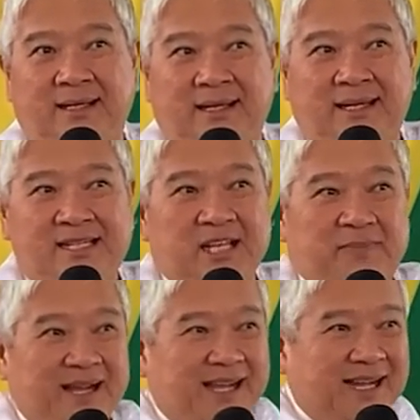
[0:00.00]

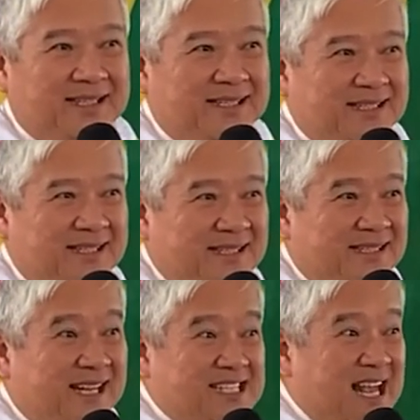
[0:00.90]
Sapagkat
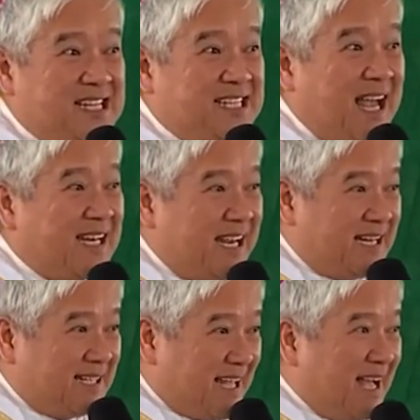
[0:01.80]
nasasanay
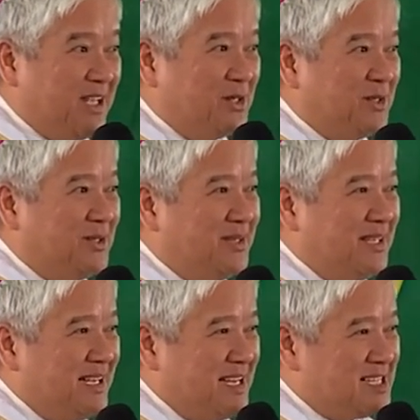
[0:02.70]
na tayo
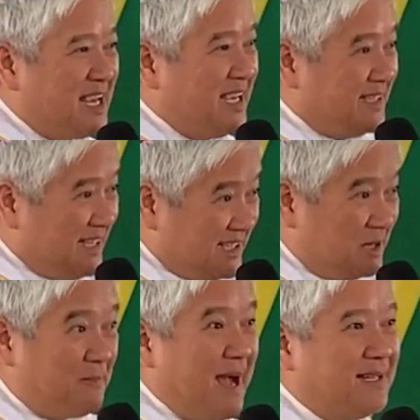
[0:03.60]
sa hindi
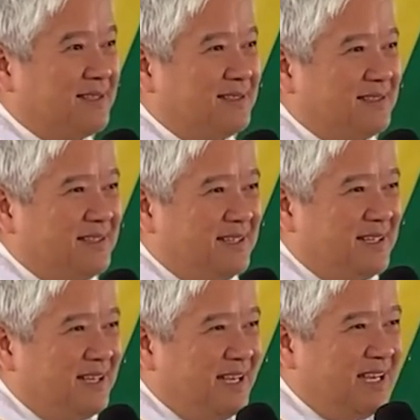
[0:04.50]
tapat,
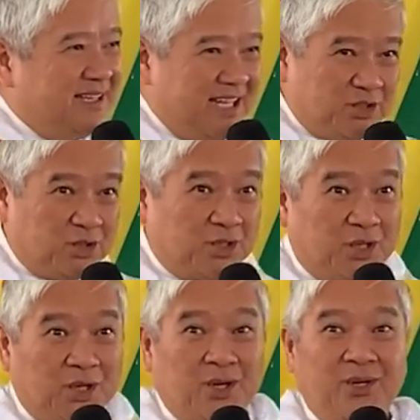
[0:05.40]
hindi
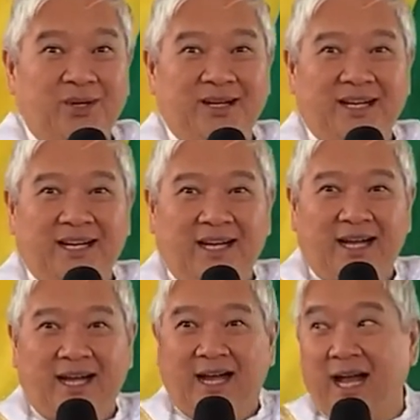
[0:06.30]
totoo,
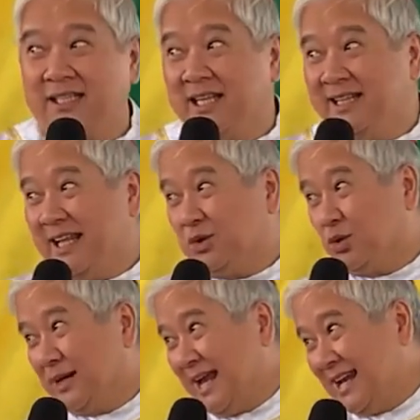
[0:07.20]
at hindi
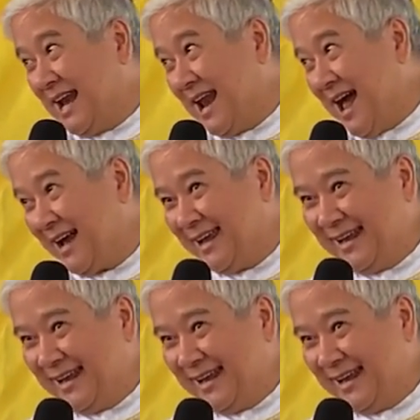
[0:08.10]
tunay na lalaki.